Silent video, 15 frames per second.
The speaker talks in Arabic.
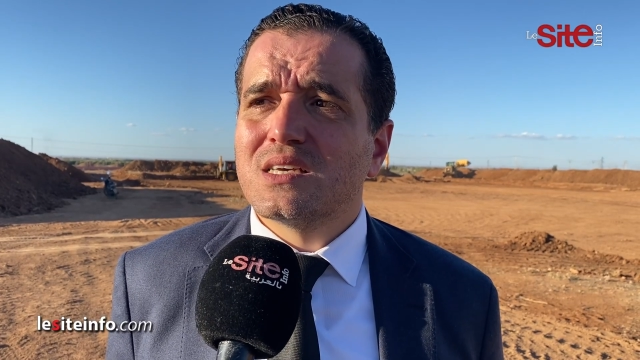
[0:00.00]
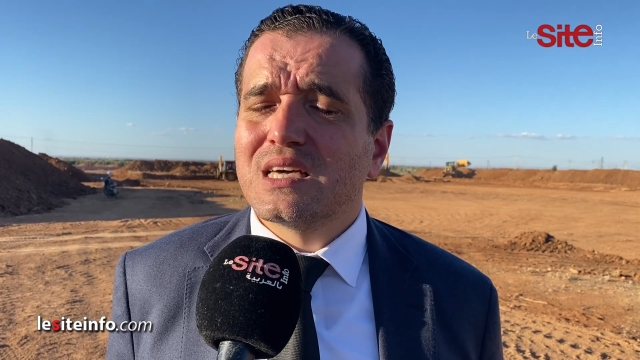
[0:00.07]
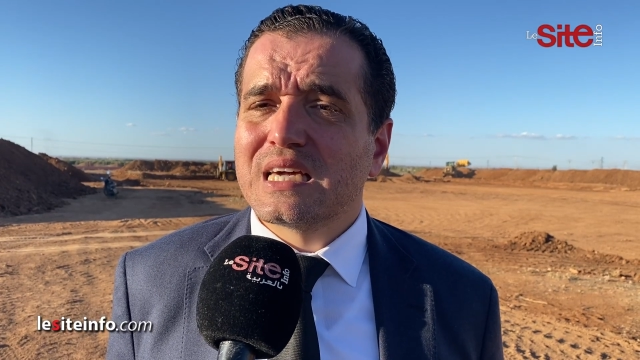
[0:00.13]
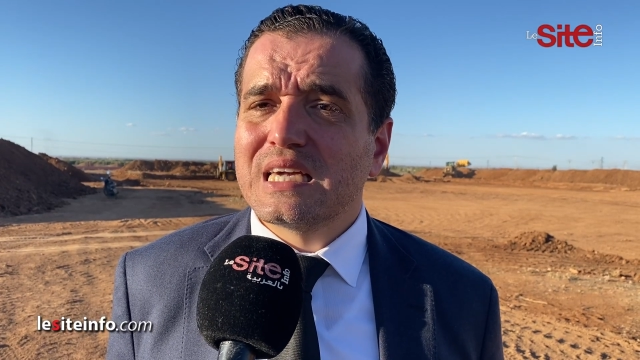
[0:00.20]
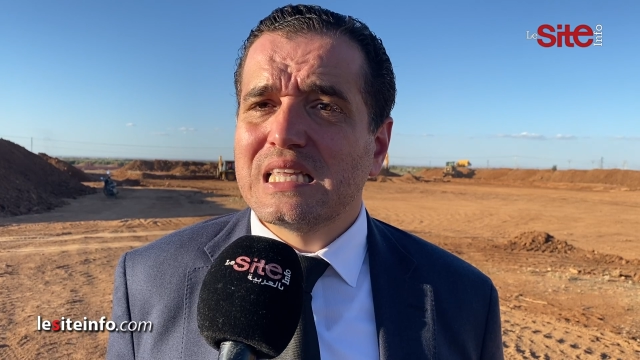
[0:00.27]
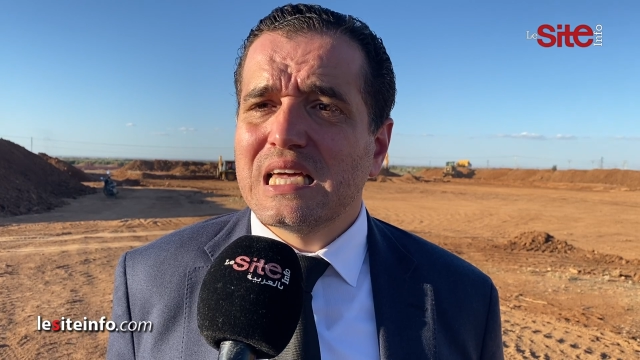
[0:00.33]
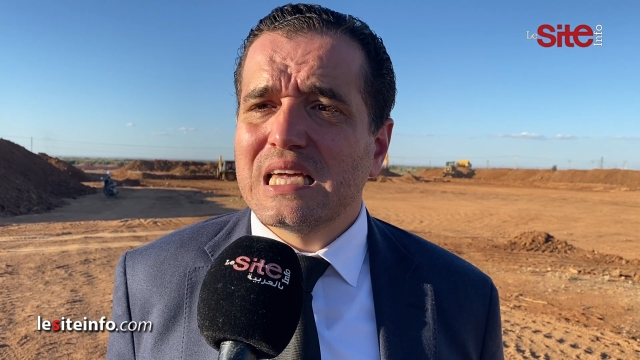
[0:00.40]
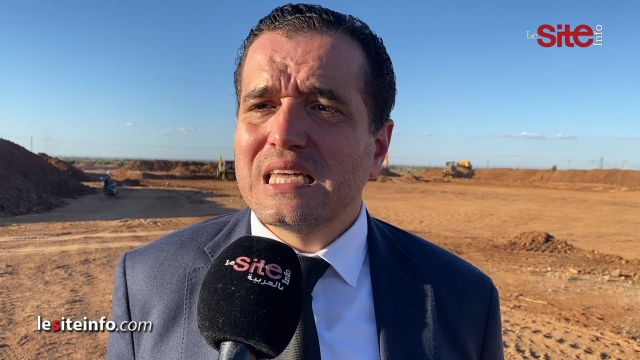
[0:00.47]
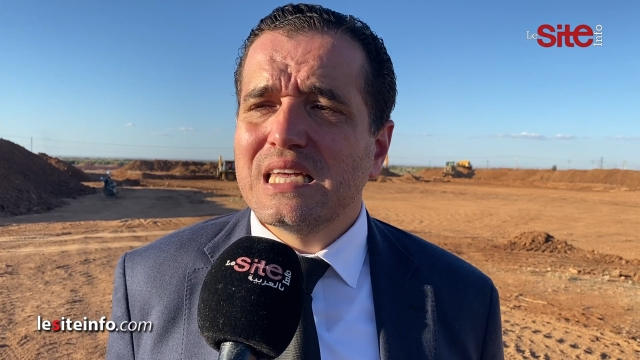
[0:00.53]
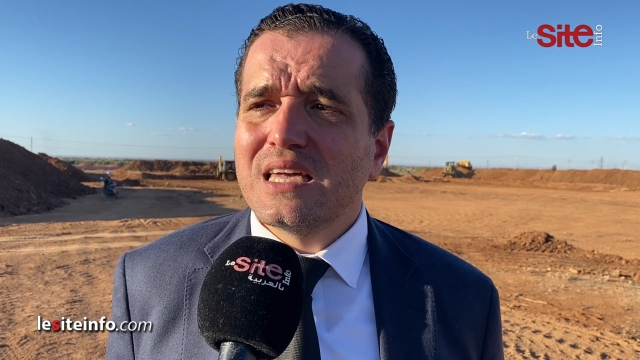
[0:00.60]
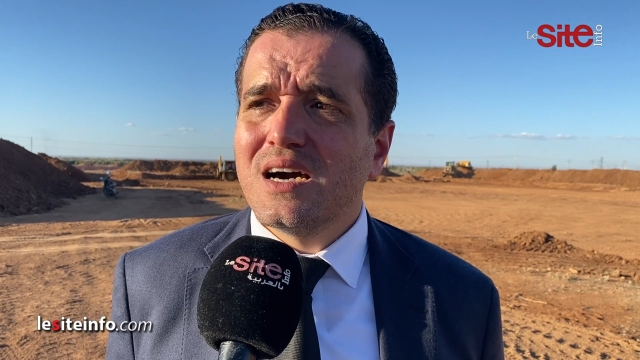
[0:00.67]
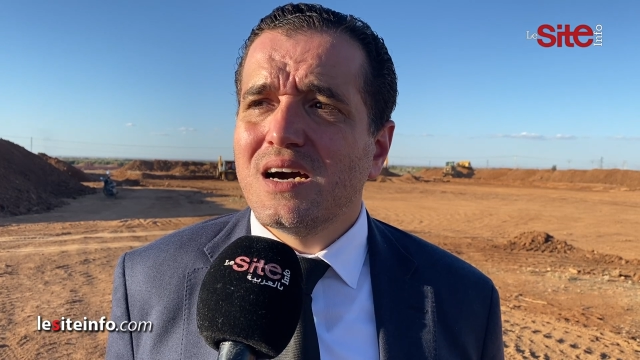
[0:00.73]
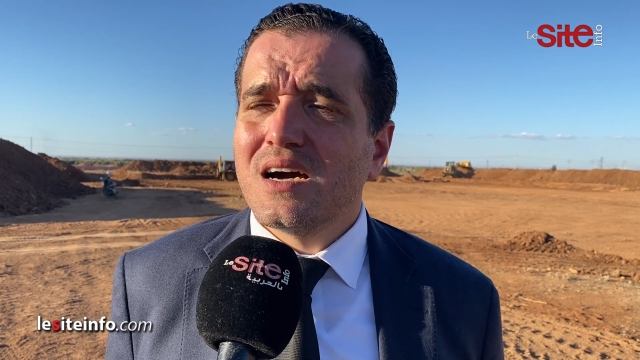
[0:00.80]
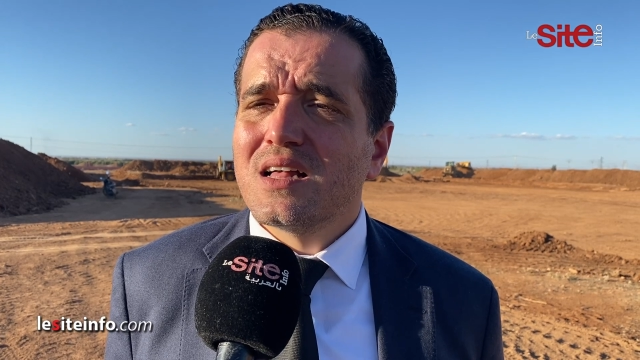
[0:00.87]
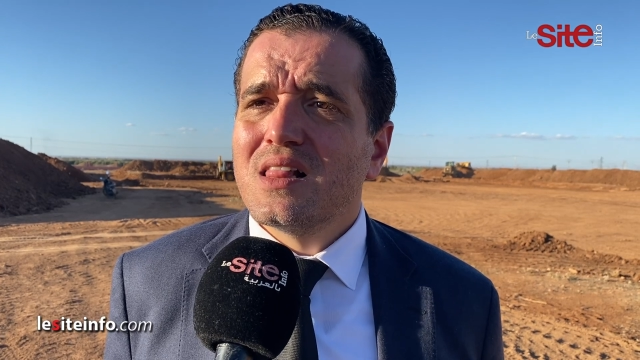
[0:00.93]

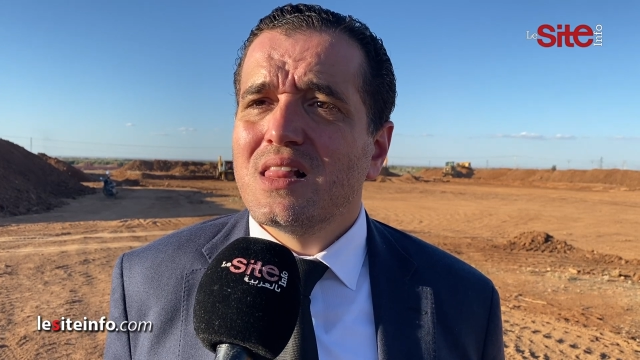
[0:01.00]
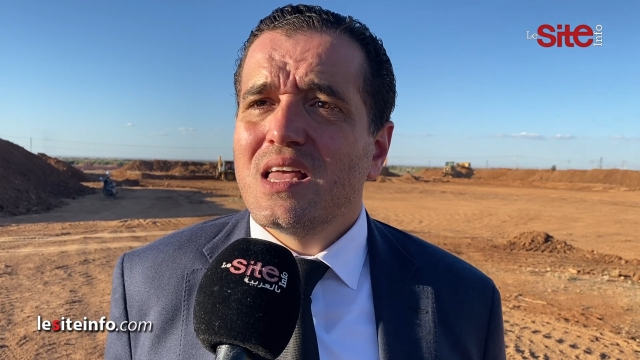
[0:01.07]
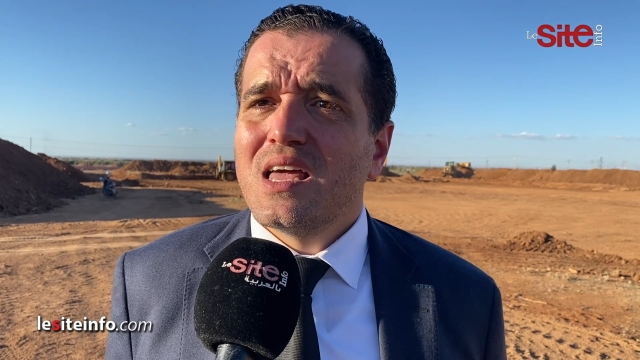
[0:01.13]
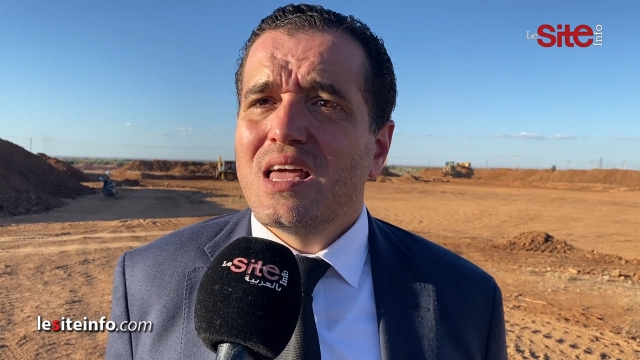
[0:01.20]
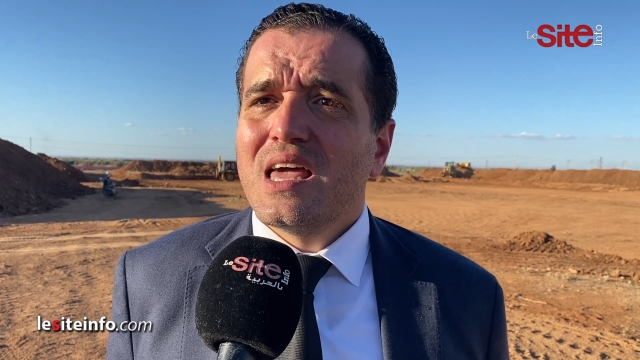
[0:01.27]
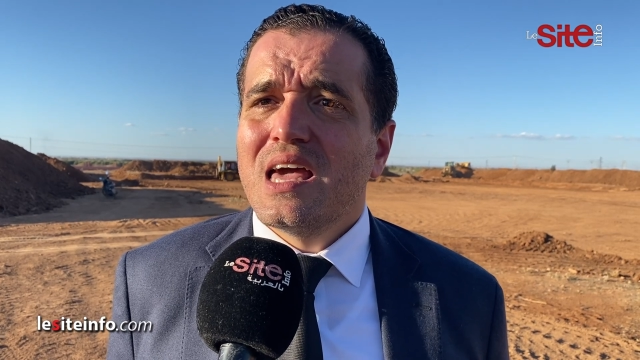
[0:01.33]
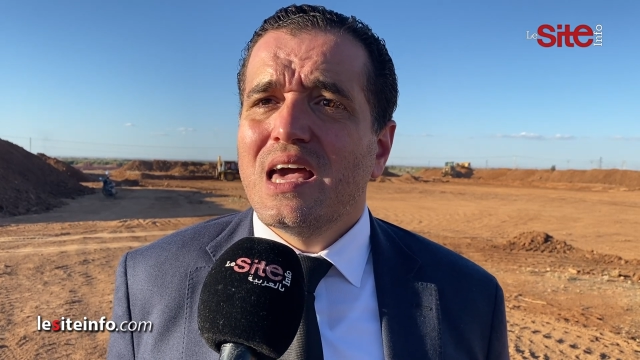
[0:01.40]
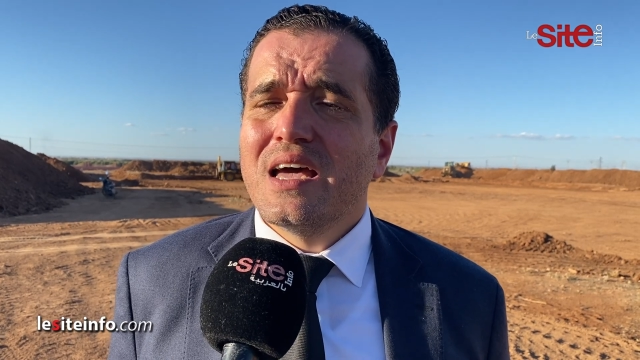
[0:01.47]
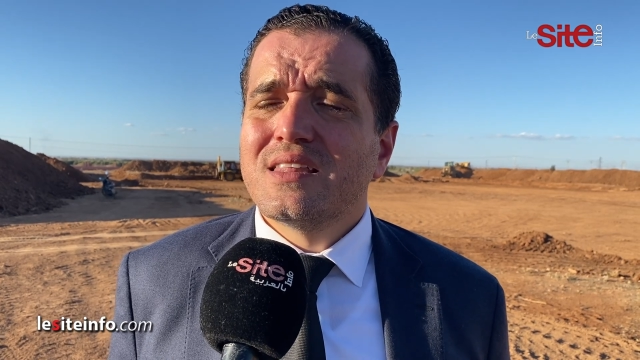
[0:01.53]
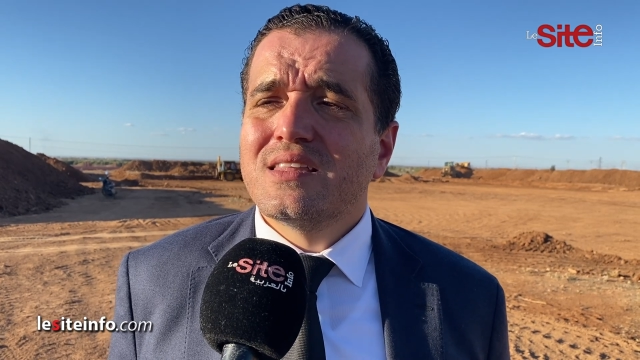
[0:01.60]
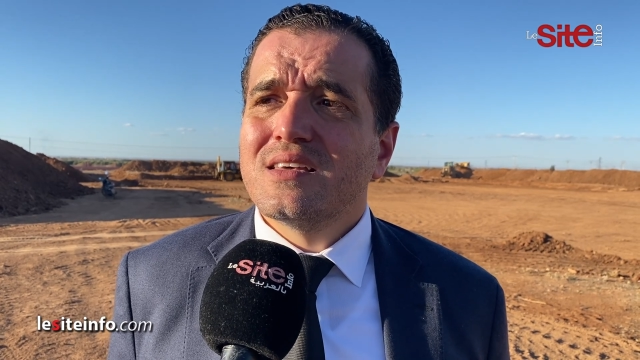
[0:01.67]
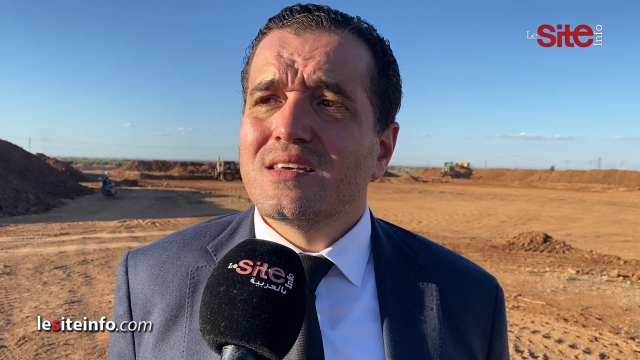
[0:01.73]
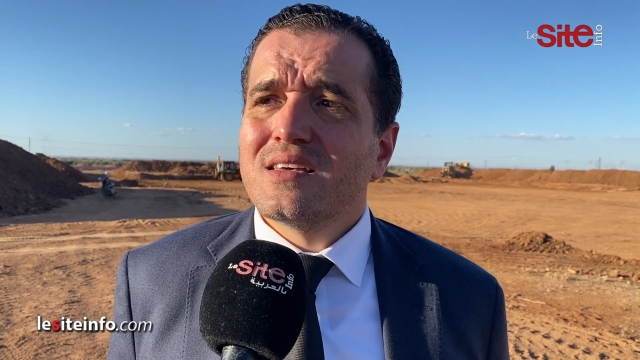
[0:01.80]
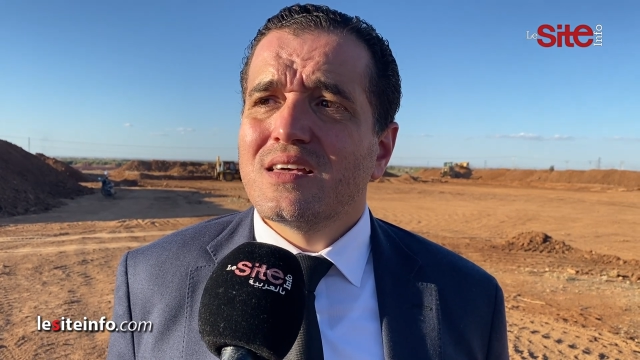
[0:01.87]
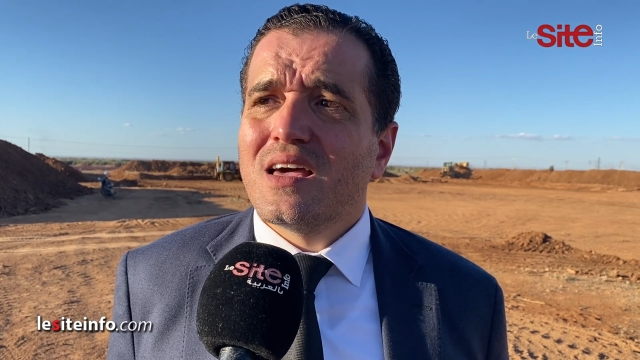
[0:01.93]
غذائيه
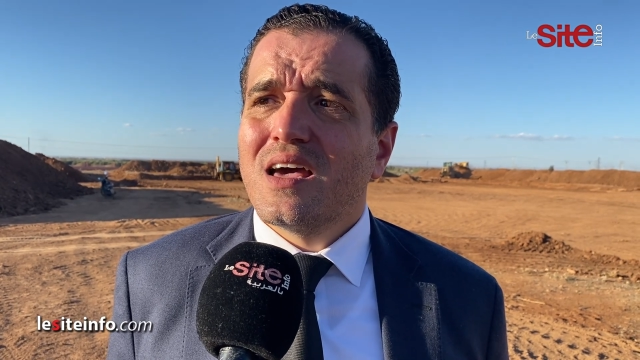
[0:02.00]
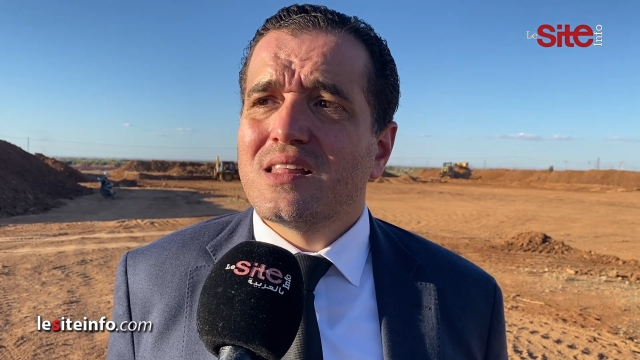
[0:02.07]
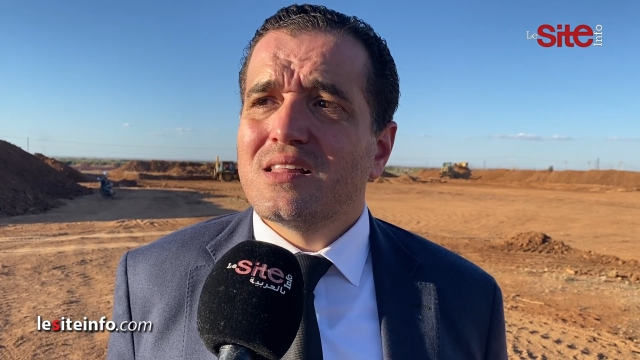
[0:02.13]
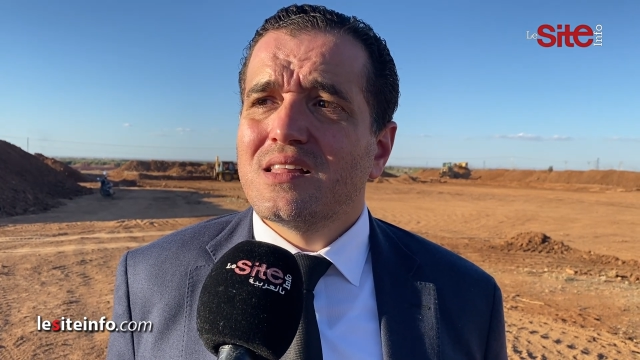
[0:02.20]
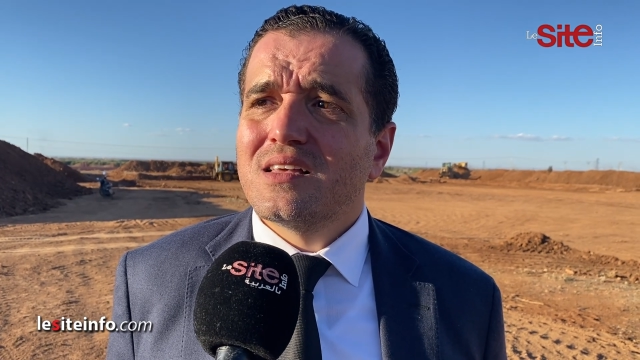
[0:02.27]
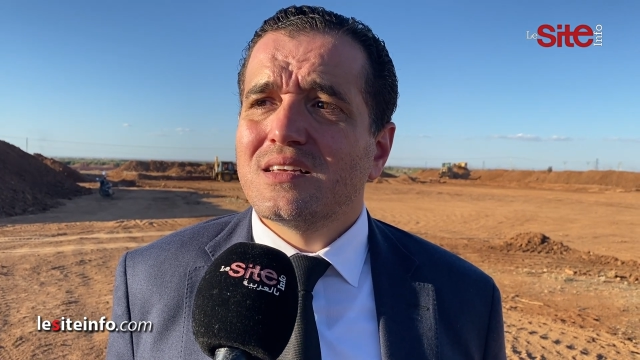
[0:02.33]
هذا هذا